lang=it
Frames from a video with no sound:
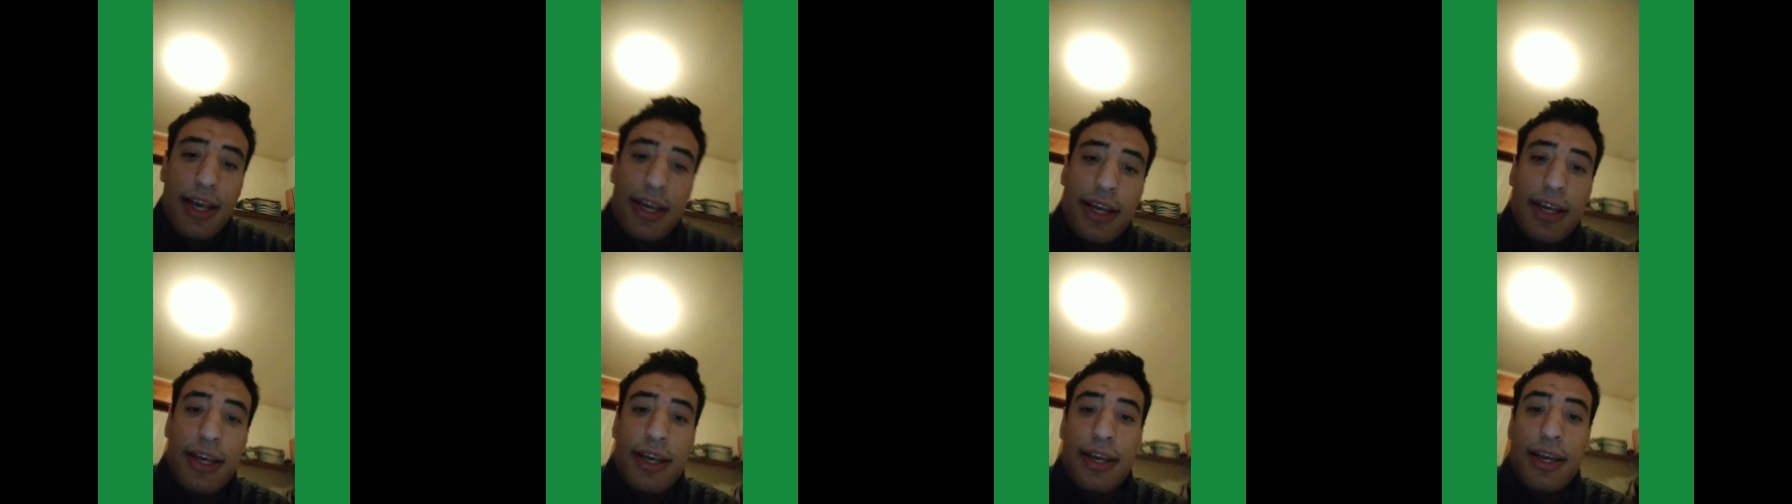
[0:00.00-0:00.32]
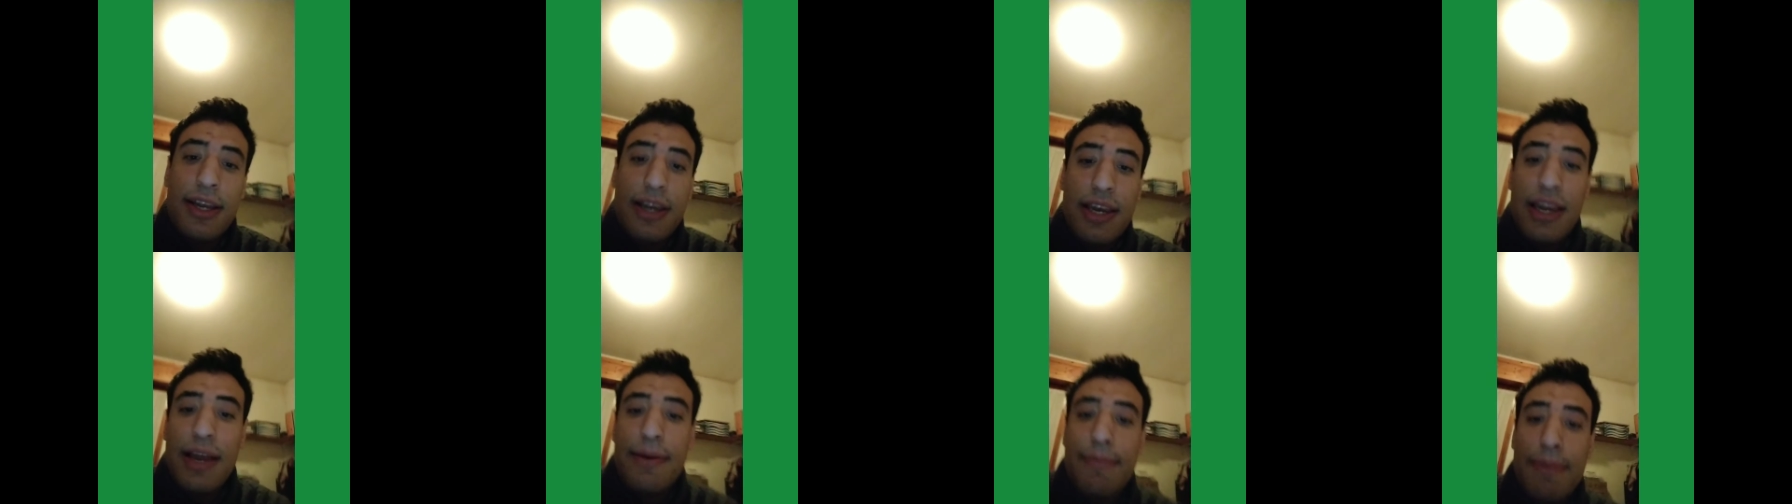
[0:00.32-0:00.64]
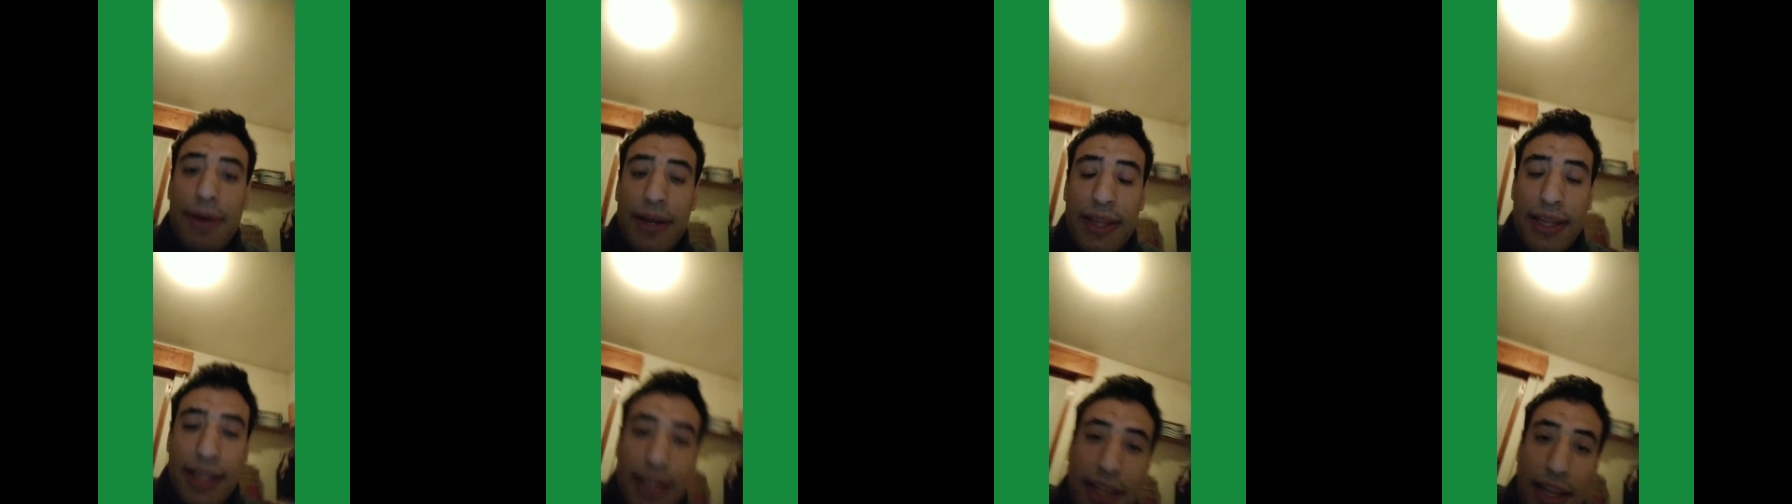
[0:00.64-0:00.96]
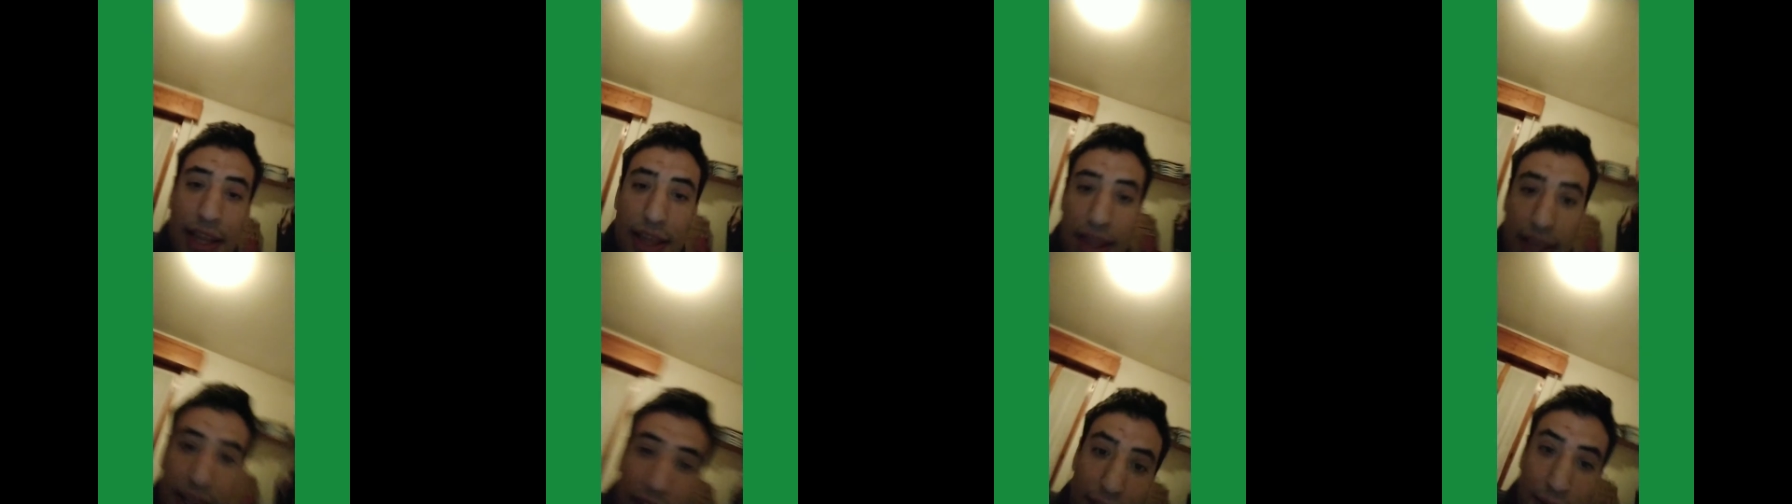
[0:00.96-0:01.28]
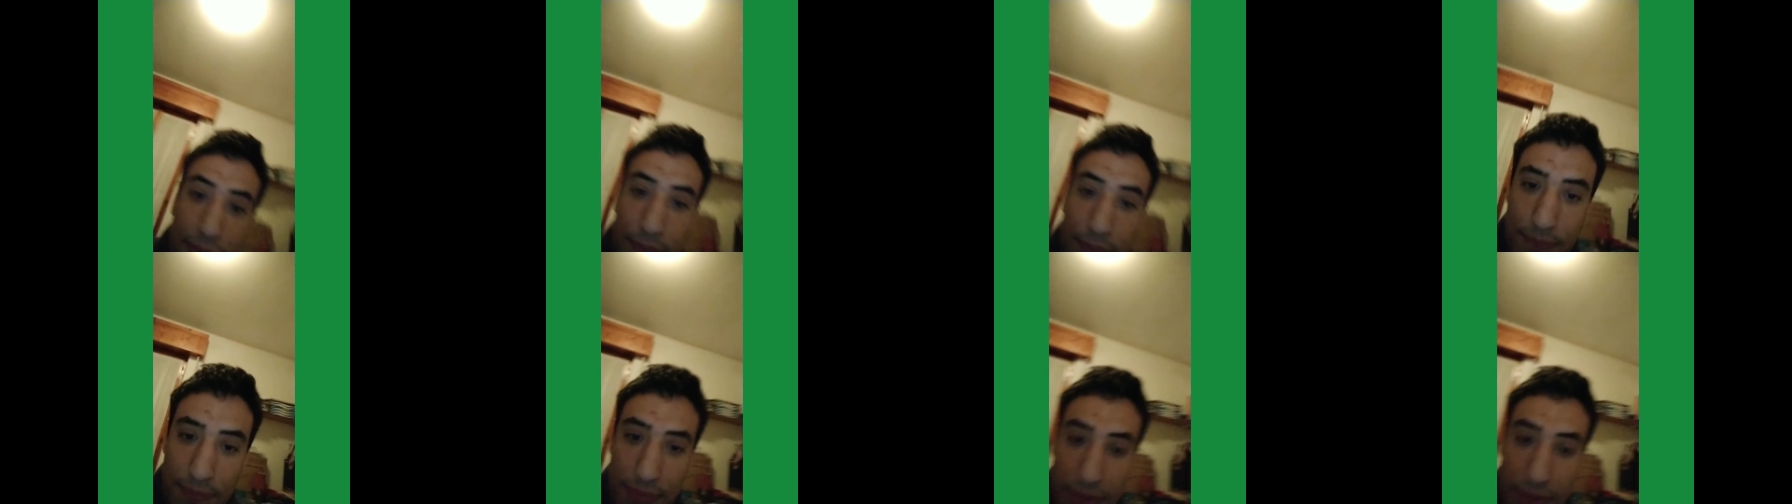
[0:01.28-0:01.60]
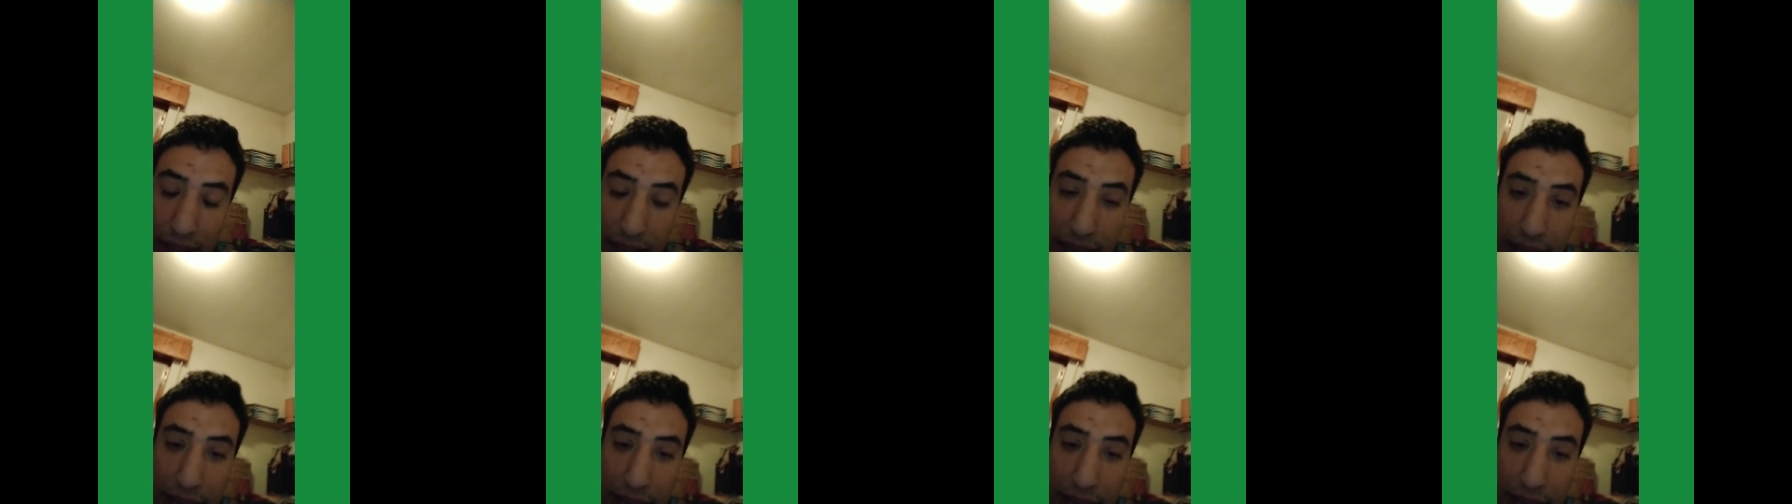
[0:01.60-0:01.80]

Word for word: eh, la partita di, di,